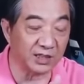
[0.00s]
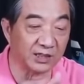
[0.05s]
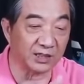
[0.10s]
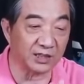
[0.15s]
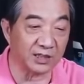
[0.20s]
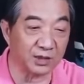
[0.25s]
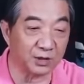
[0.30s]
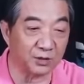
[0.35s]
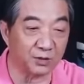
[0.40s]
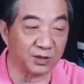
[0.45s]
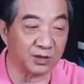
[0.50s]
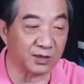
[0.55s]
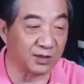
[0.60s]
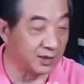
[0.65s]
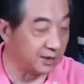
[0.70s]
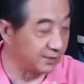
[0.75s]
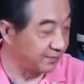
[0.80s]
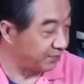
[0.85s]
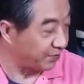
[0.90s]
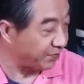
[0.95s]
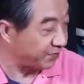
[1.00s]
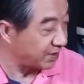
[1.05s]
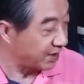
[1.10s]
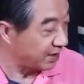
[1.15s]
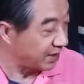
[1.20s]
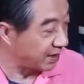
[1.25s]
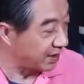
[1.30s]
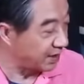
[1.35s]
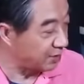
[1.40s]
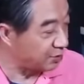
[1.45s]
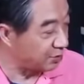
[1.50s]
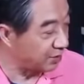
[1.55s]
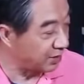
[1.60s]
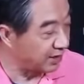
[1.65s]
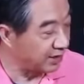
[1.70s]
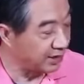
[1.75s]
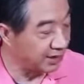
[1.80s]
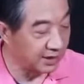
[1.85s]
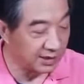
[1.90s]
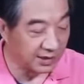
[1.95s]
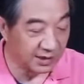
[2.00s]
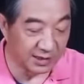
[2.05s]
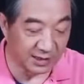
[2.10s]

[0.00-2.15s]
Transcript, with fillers: 个的集装箱，哎，装了一个